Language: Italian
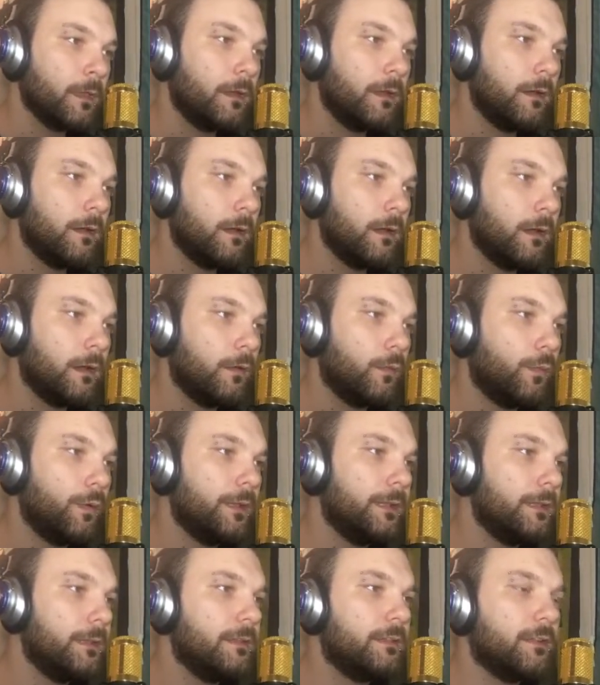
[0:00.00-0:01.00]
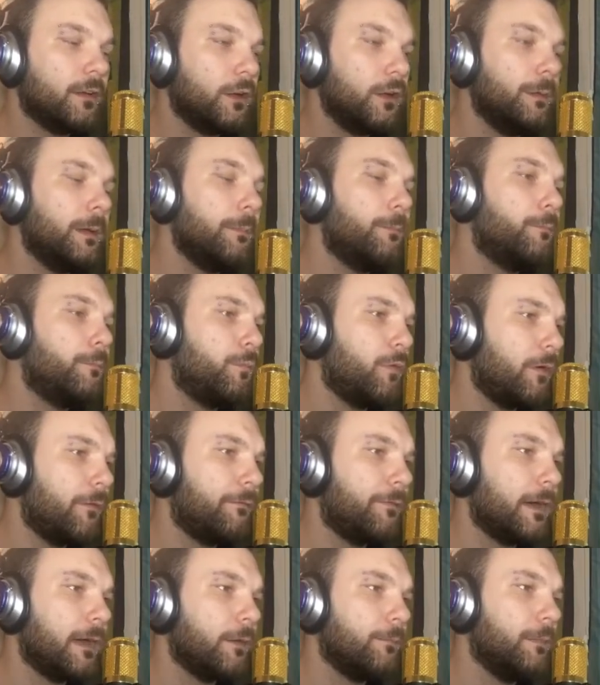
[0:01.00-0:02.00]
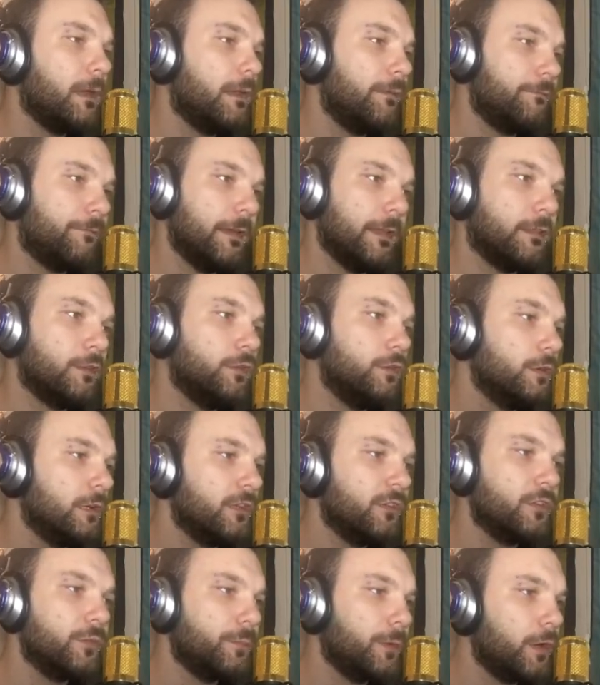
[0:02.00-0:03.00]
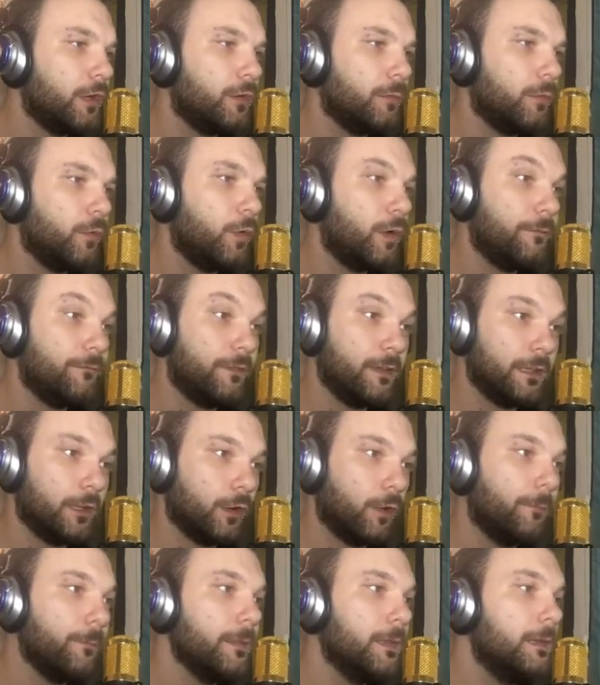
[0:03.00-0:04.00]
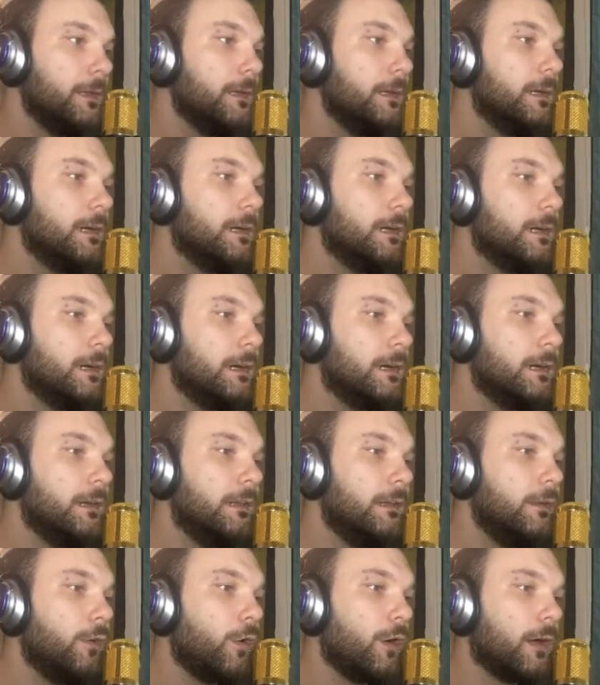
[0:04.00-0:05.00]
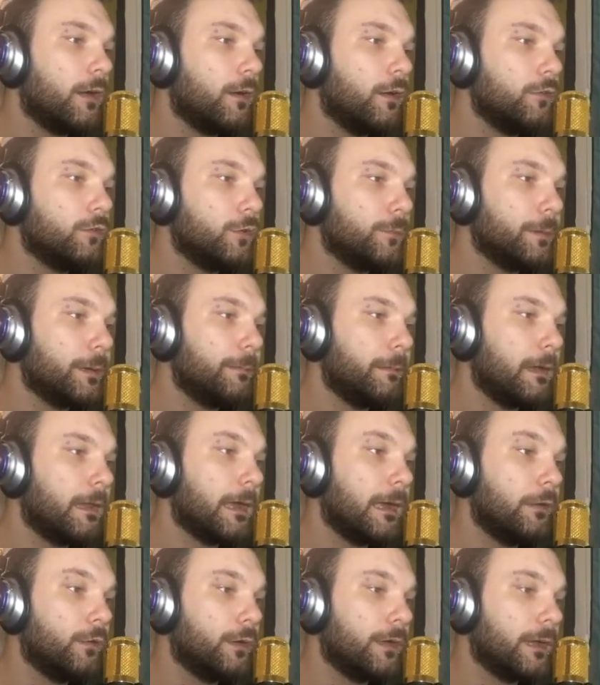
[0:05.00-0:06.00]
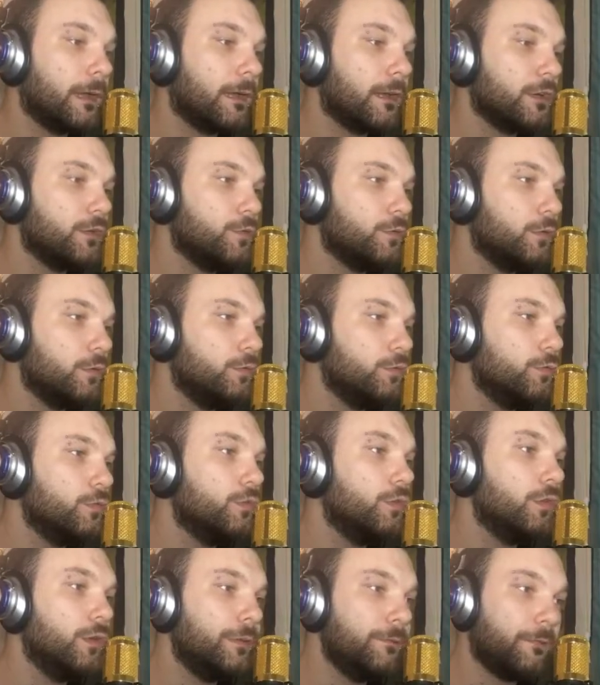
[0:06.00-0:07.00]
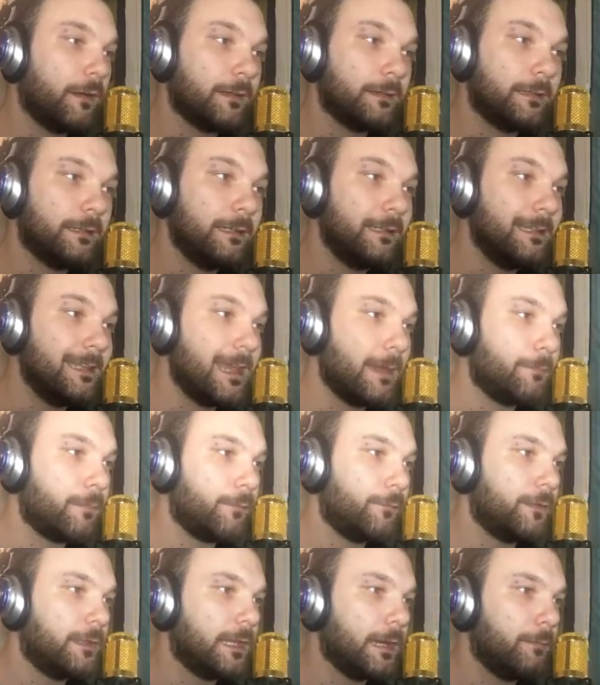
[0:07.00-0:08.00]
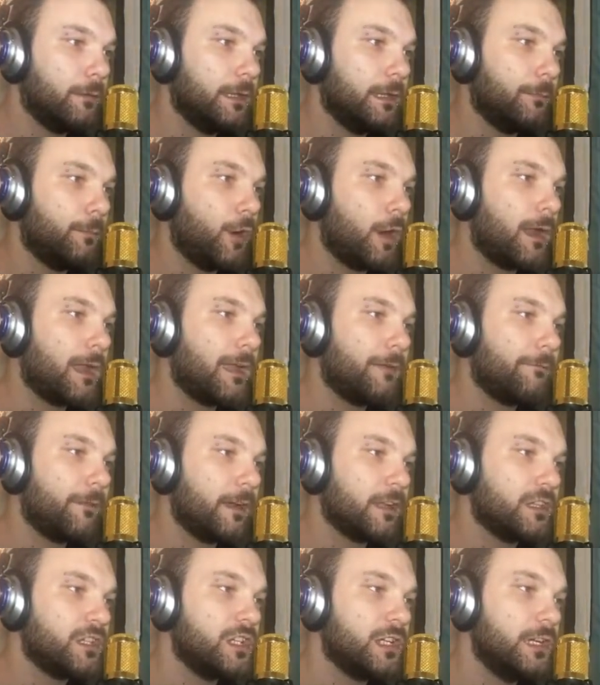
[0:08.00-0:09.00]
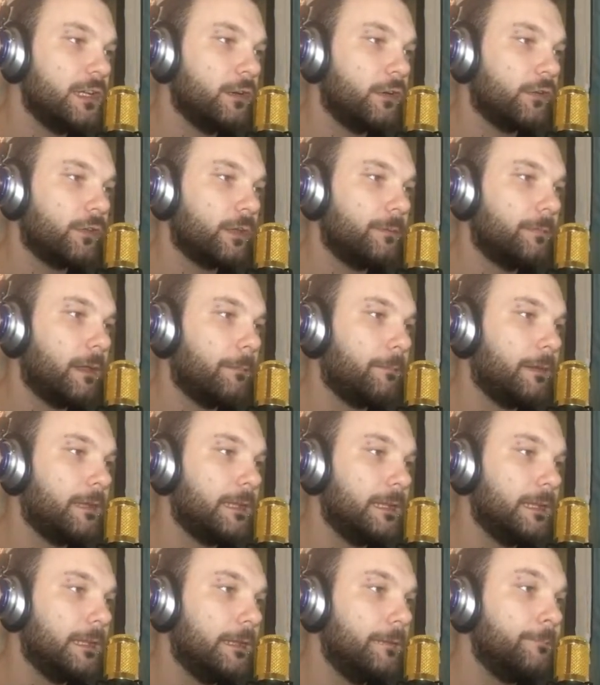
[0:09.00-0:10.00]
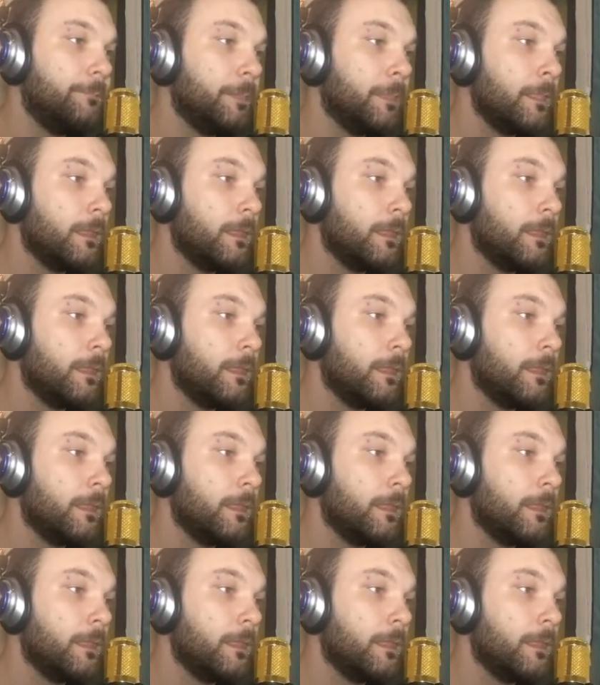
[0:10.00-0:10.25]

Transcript: Eh, quindi secondo me può fare un bel effetto. Adesso poi comunque vedrò. Uh, lì ho raccolto prima il grano che era cresciuto tutto, infatti ne approfittiamo e andiamo anche a farci i nostri bei panini.